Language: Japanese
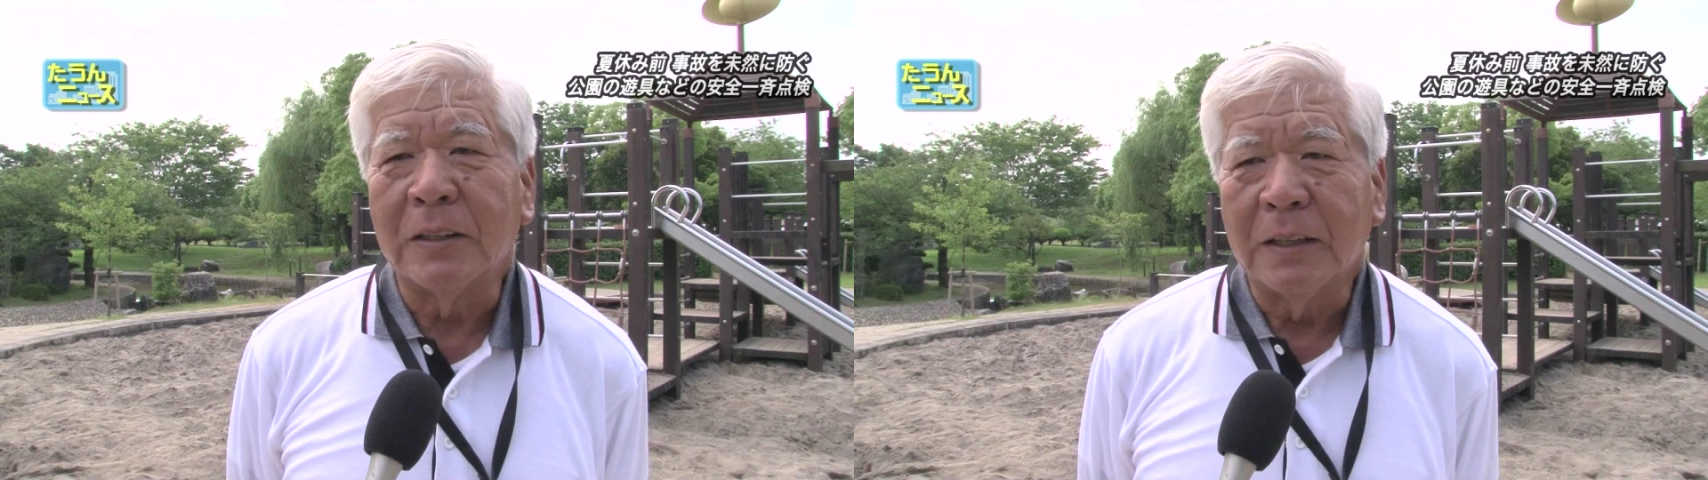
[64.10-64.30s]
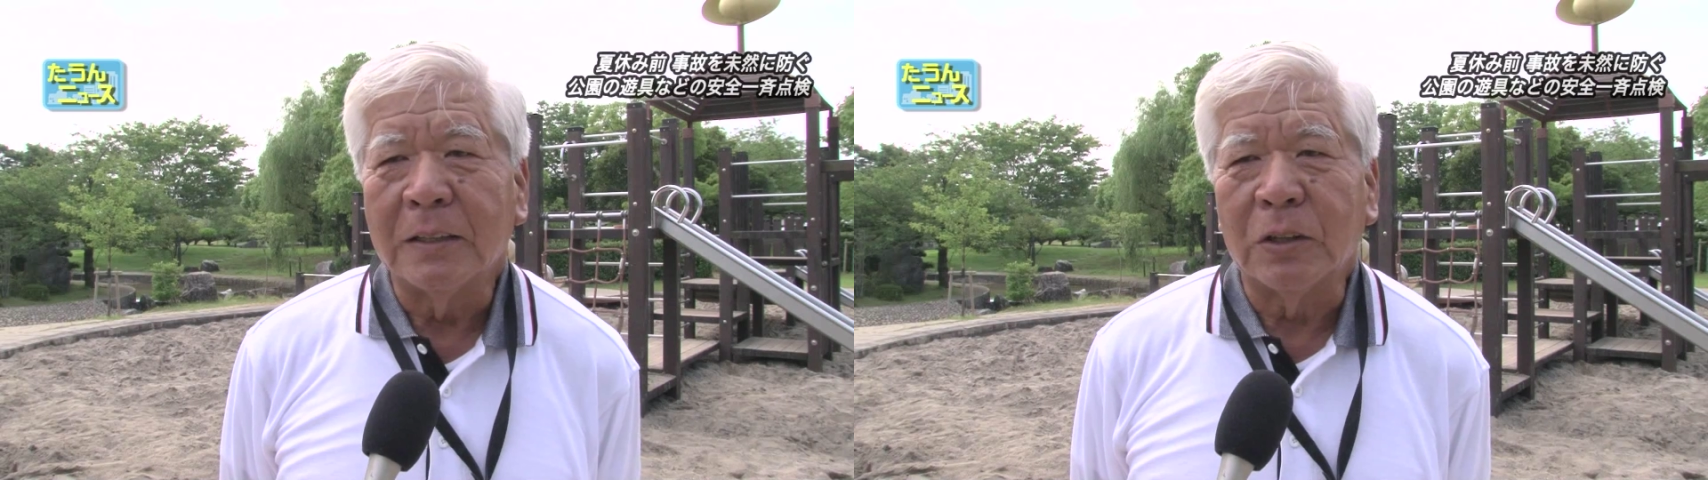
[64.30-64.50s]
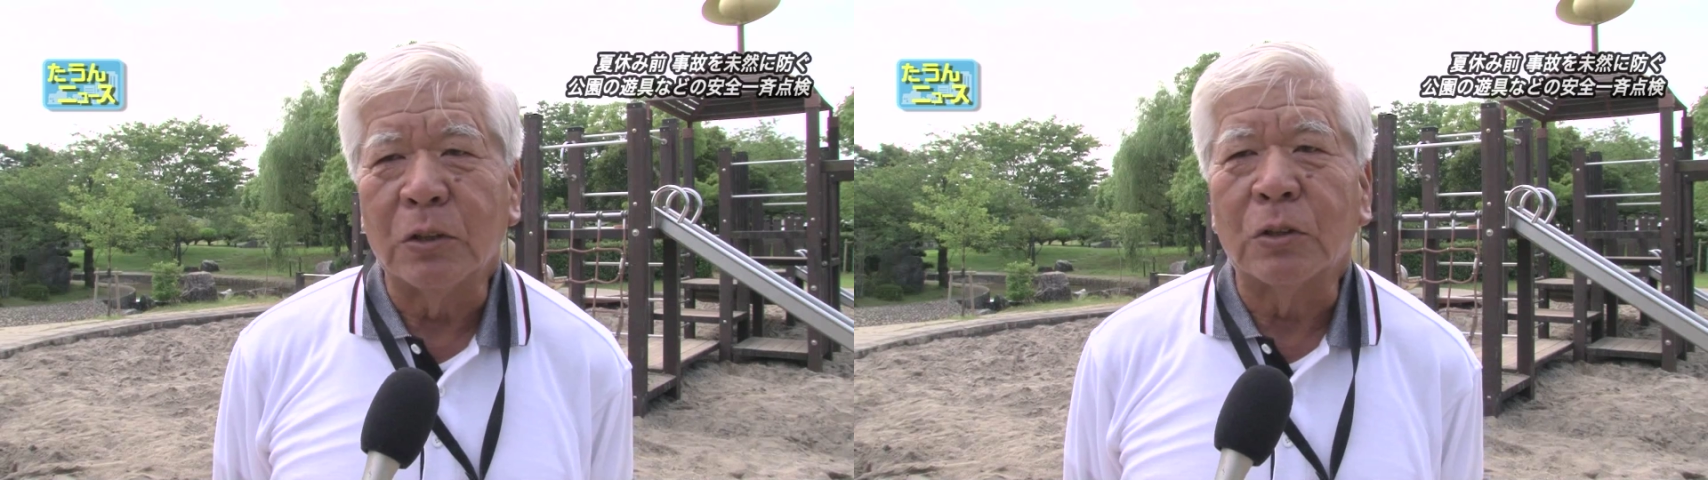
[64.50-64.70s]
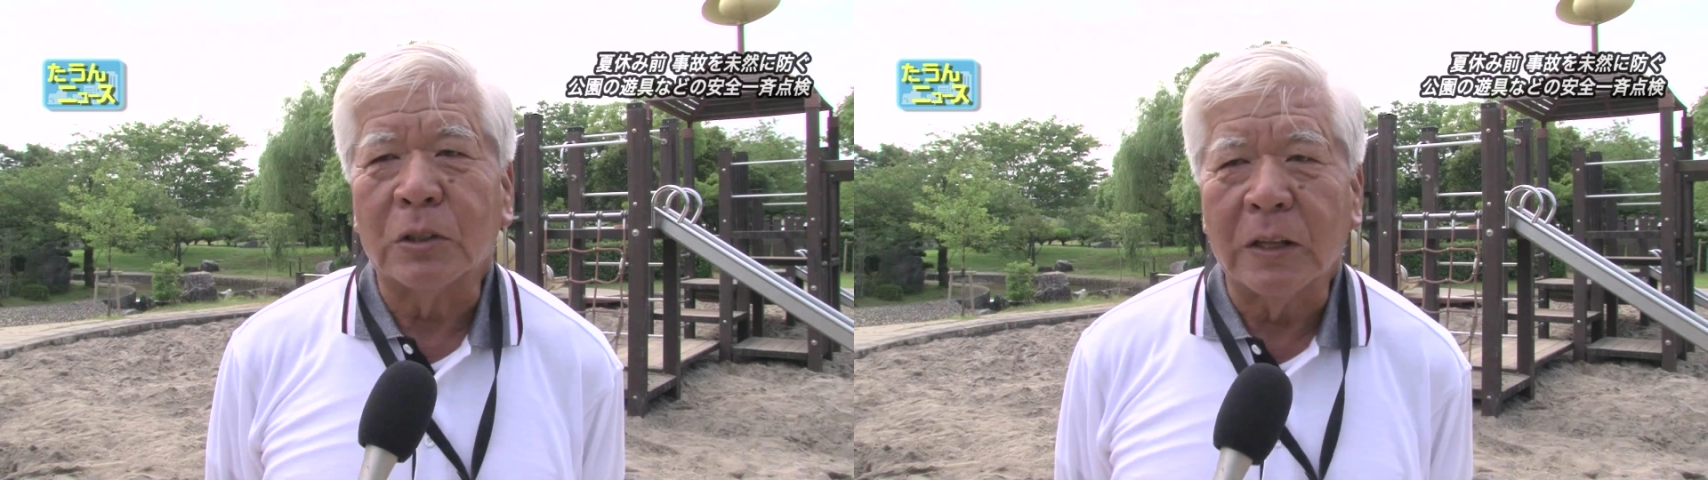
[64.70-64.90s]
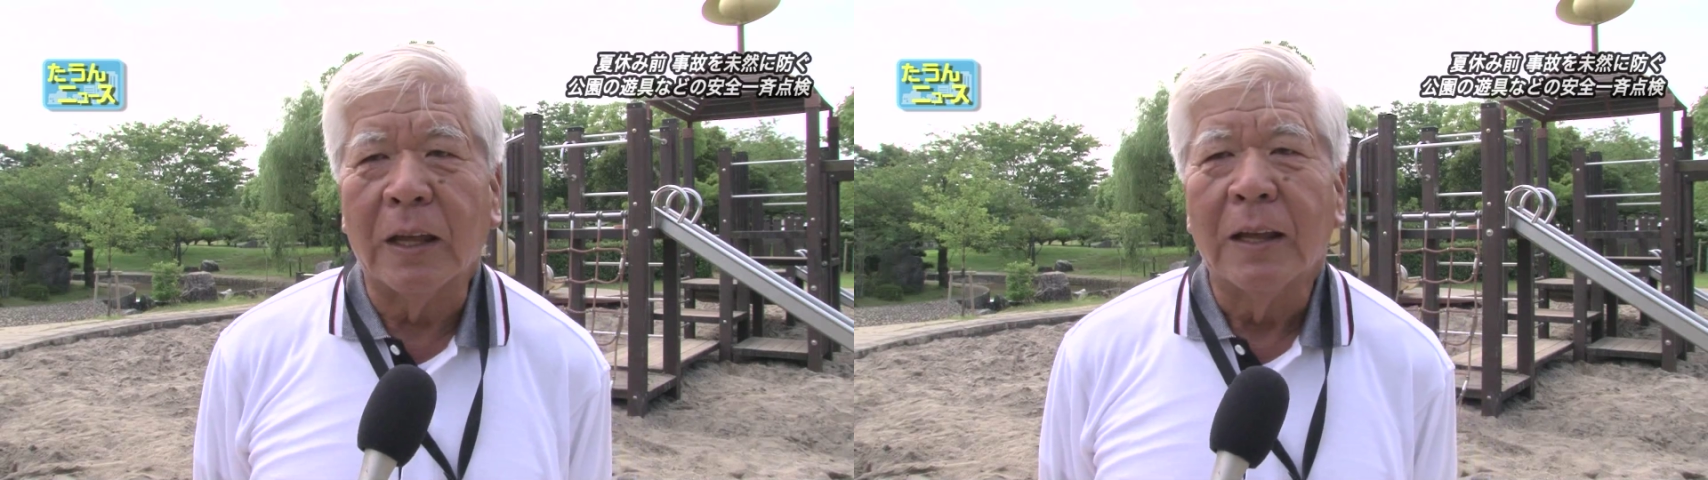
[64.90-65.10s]
うにというこ
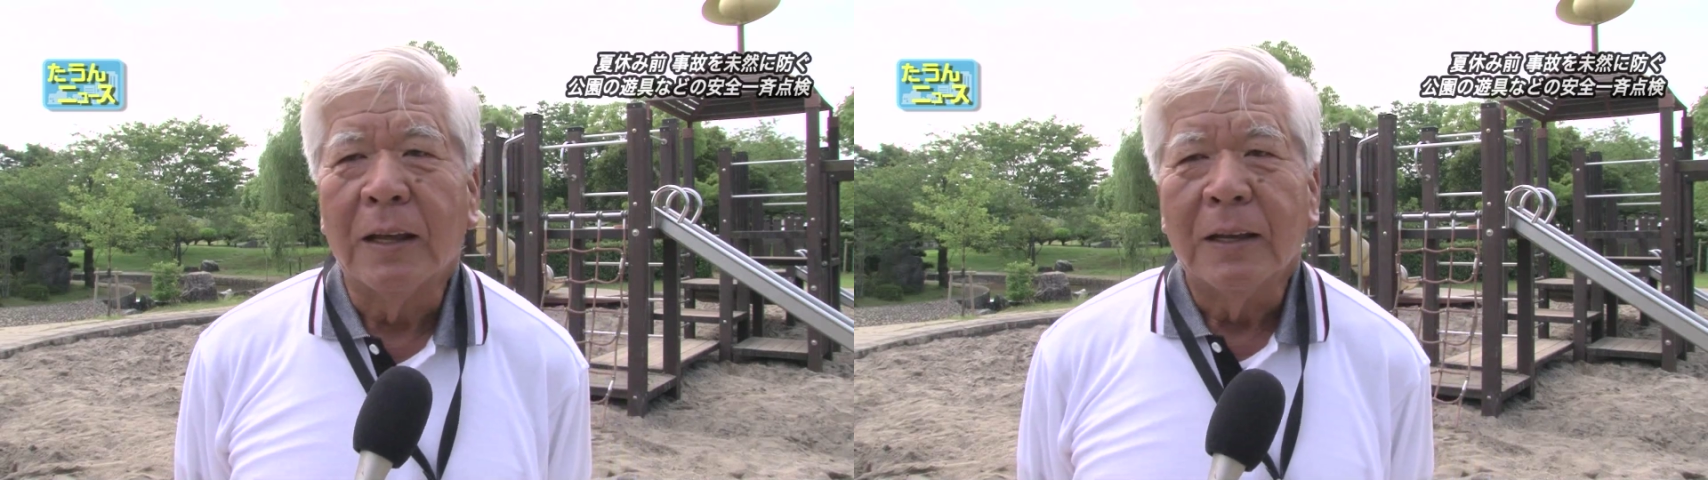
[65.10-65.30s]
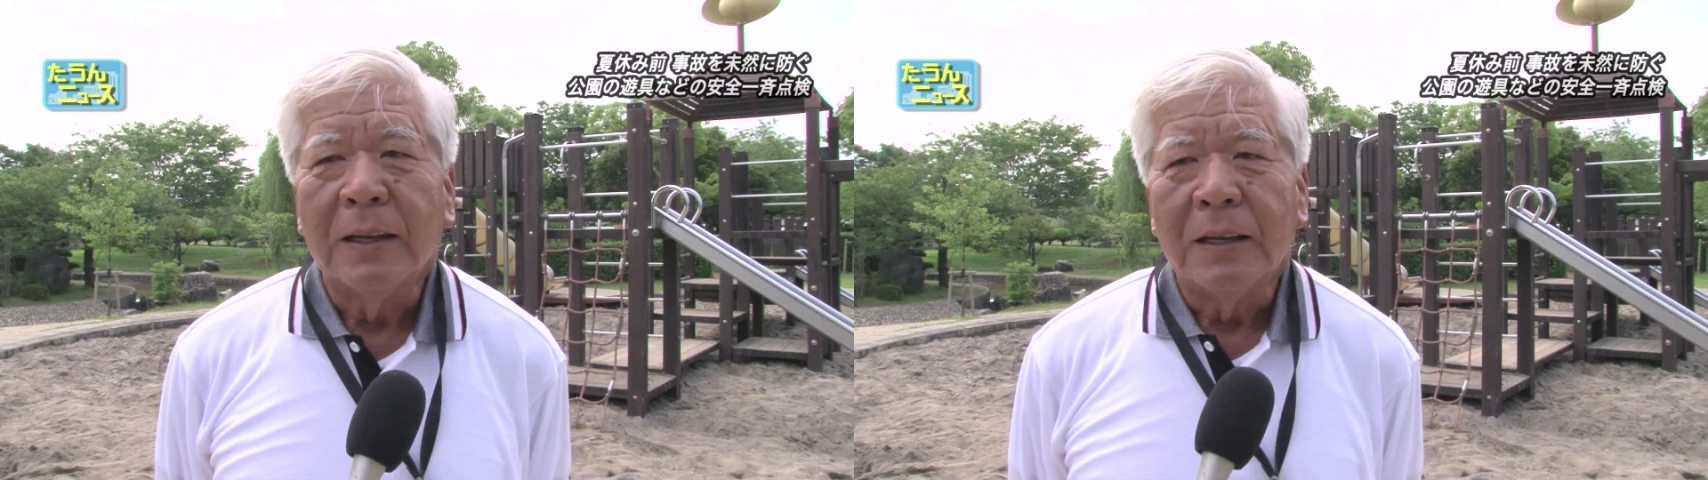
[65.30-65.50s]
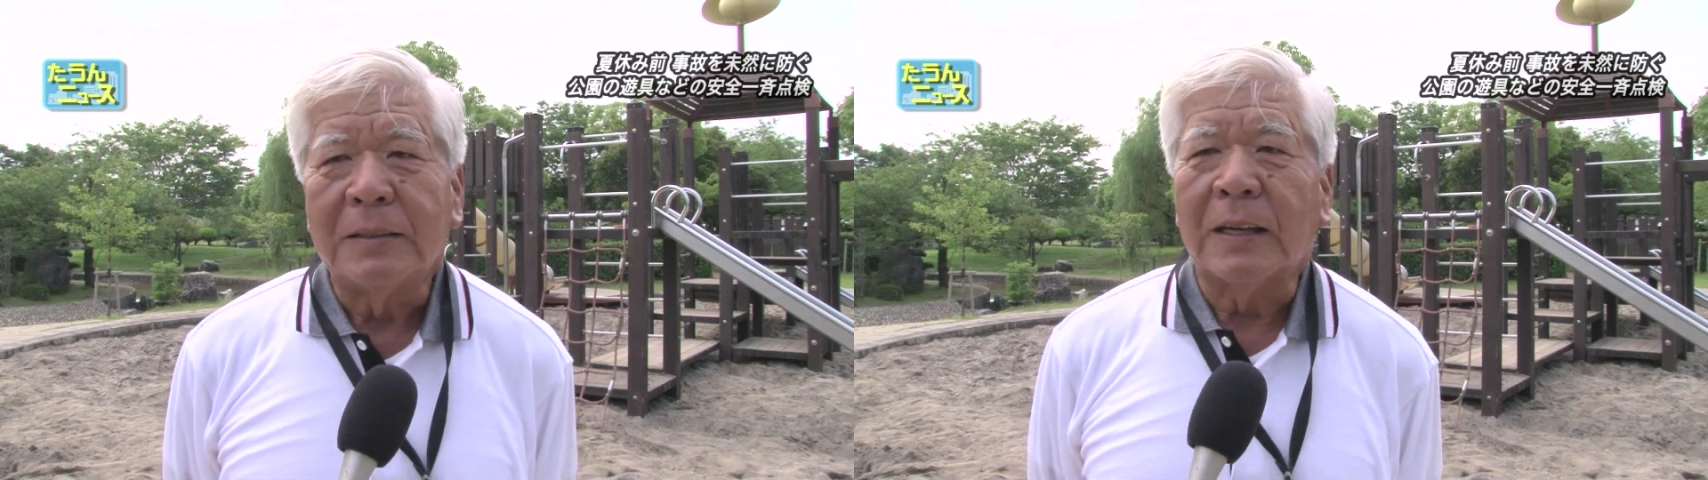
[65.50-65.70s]
とで一